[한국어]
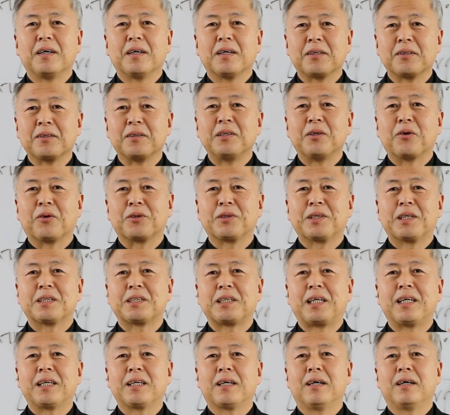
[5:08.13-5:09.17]
그런데 어떻게
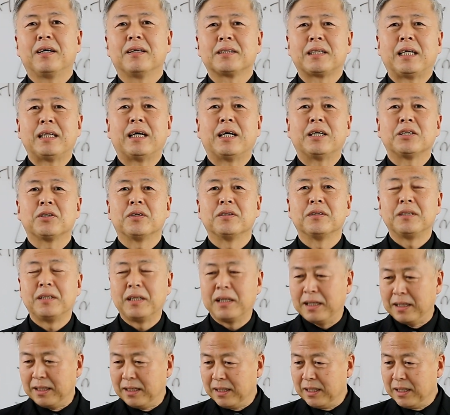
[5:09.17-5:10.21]
사,
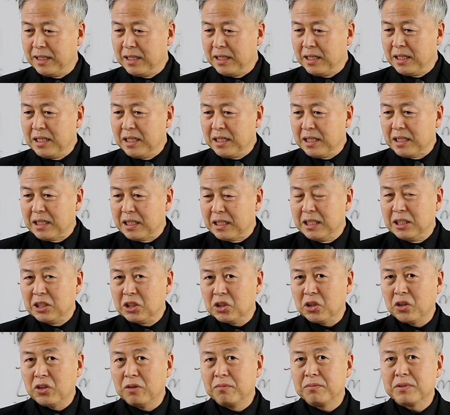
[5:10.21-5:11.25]
랑하셨느냐
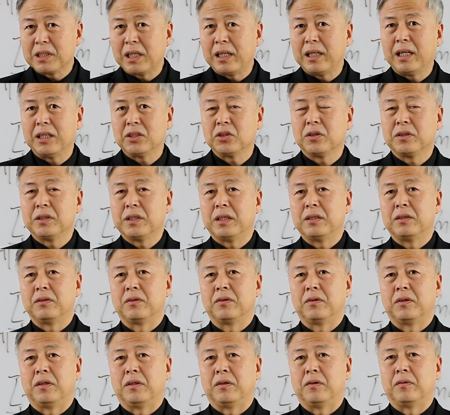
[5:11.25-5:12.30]
이처럼 사랑하셨다는
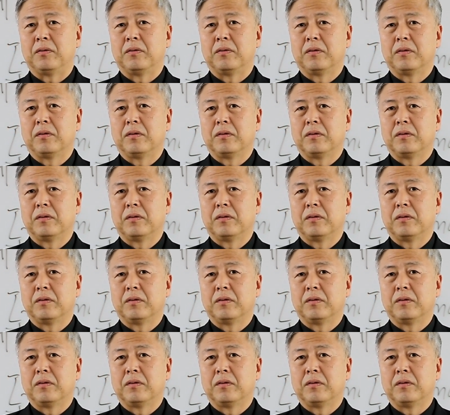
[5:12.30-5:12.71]
거예요.